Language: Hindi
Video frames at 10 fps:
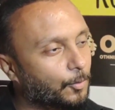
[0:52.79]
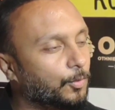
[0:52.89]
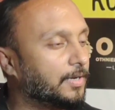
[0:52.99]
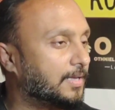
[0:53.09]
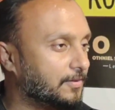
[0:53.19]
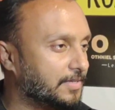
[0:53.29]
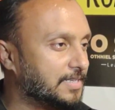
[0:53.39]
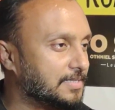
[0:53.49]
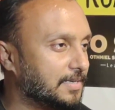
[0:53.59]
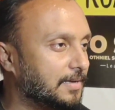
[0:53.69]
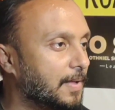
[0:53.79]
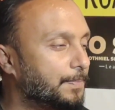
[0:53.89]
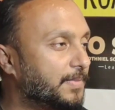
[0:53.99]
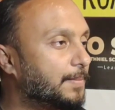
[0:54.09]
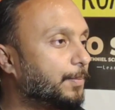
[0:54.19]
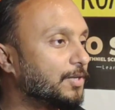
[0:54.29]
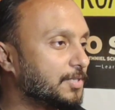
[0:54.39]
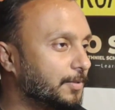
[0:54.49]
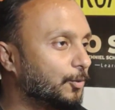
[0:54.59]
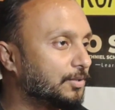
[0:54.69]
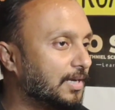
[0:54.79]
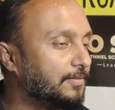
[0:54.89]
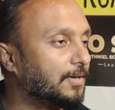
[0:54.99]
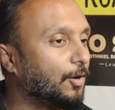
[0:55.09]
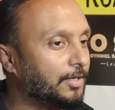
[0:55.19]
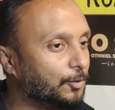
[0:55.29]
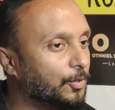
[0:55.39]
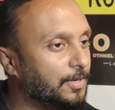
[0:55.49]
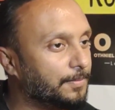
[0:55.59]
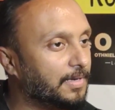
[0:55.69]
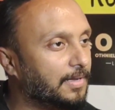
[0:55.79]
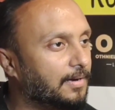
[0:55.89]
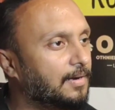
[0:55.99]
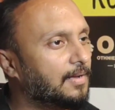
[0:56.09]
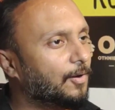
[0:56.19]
होने की वजह से ये पॉसिबल होता है वरना ऑडिटोरियम मिलना